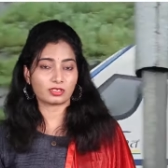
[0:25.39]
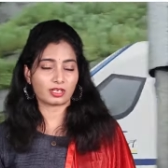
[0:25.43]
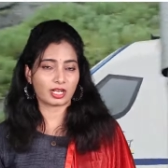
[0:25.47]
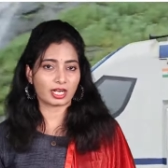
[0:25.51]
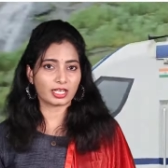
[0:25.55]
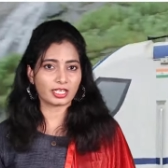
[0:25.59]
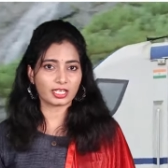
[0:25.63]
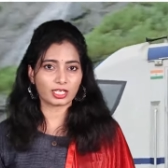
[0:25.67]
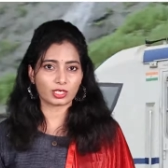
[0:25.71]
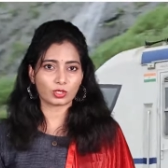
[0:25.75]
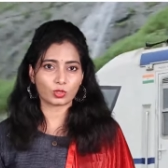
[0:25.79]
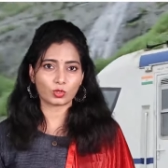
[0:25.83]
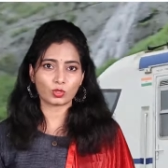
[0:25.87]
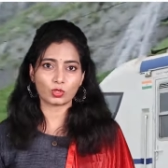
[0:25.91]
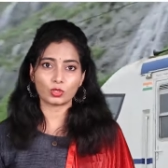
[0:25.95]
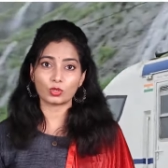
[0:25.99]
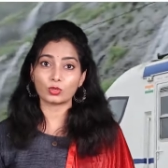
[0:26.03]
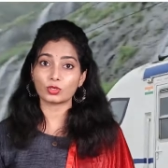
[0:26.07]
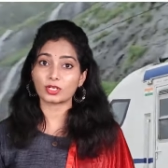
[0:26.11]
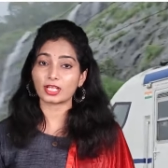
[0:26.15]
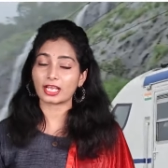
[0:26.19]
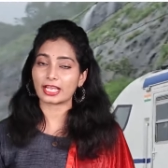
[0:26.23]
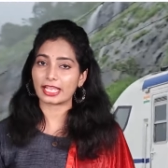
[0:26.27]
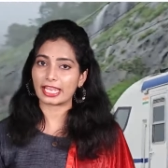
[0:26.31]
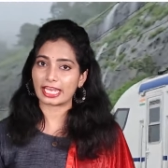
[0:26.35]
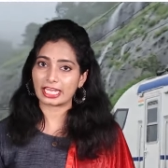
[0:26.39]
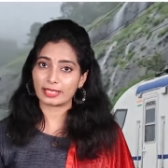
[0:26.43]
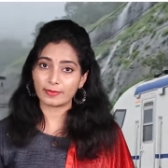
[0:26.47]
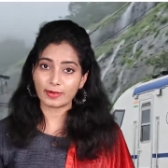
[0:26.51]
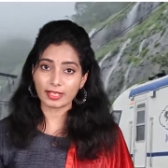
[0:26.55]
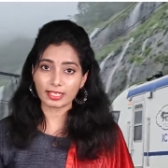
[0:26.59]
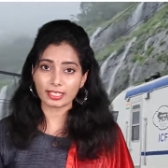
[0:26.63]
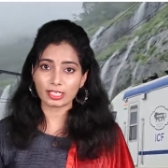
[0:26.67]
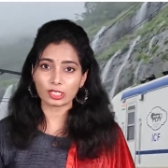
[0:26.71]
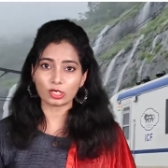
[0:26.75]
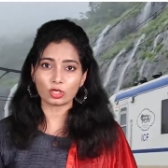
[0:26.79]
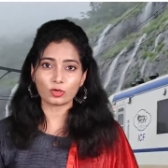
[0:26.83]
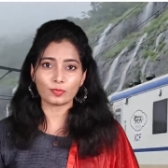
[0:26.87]
గంటకు నూట
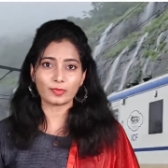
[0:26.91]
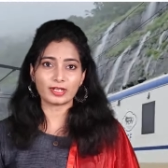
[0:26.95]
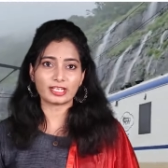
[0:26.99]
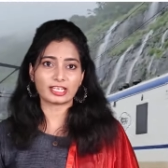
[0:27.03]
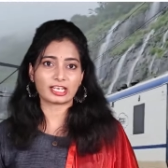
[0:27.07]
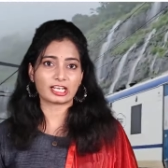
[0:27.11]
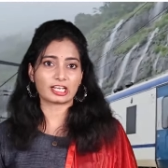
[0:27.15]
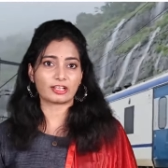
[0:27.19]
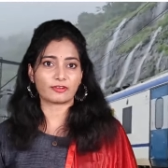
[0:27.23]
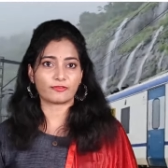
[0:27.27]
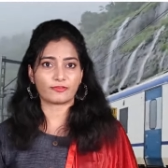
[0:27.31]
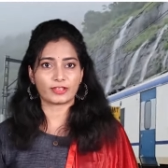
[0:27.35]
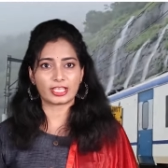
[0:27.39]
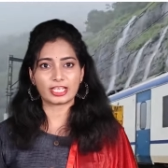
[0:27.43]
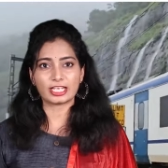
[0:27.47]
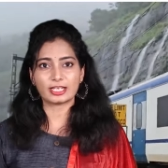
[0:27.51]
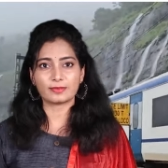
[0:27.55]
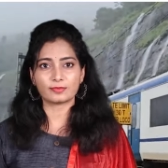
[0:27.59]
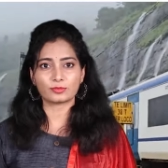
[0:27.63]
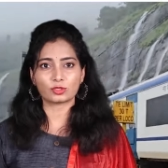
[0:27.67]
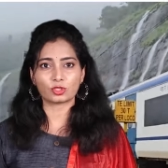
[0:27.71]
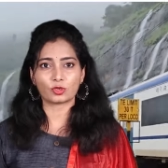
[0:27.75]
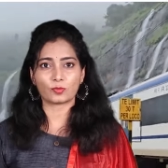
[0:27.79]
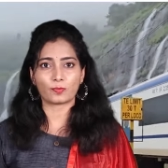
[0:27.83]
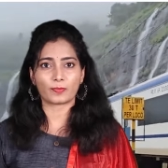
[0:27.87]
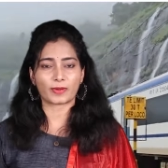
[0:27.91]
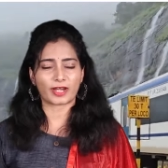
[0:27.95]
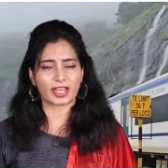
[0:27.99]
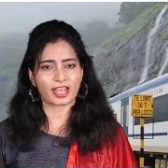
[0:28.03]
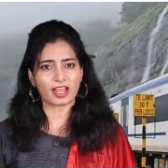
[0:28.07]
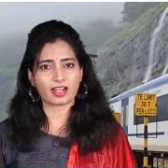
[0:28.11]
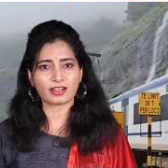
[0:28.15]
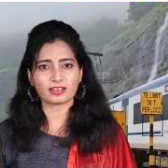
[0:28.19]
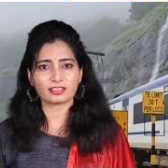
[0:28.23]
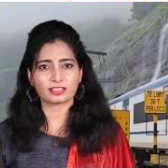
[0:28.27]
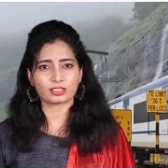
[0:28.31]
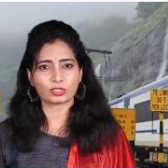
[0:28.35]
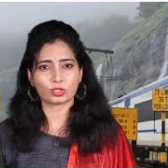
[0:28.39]
ఎనభై కిలోమీటర్ల వేగంతో
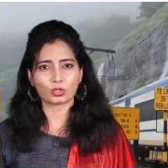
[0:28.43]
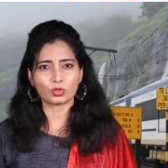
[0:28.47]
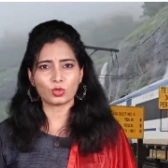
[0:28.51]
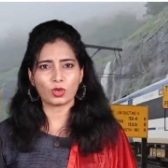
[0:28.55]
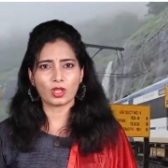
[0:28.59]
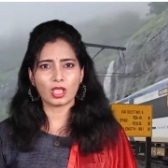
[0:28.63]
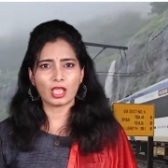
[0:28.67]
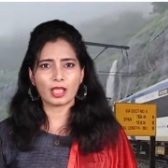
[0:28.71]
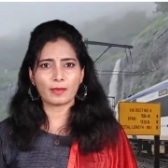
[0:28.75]
ప్రయాణిస్తూ